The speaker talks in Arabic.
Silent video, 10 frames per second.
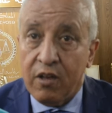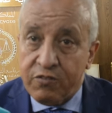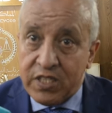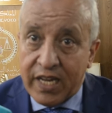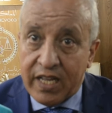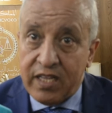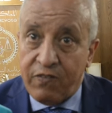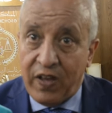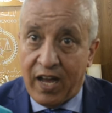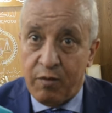
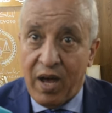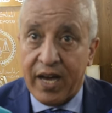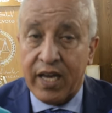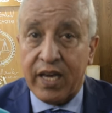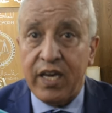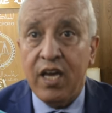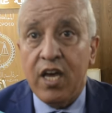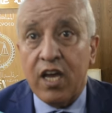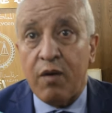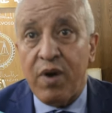افتراضية في عالم حقيقي
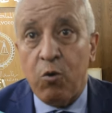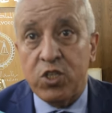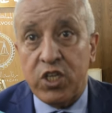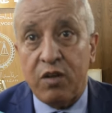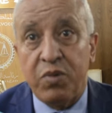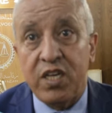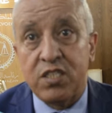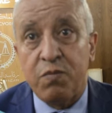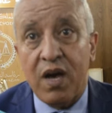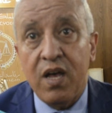كما هو الشأن
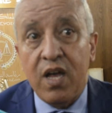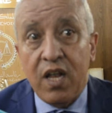بالنسبة